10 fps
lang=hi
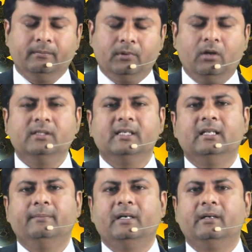बहुत
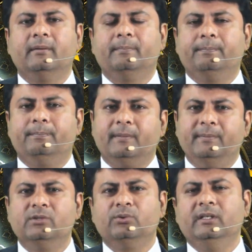ज़्यादा
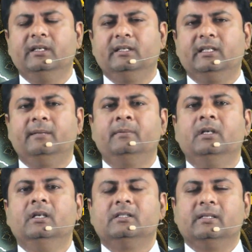पब्लिश हुई है किताब
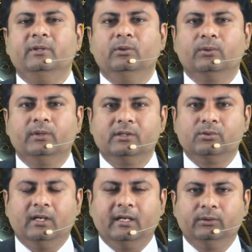सभी लोगों ने
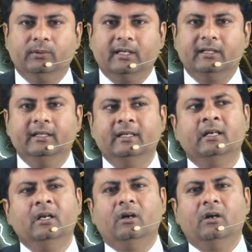इसको हाथों हाथ लिया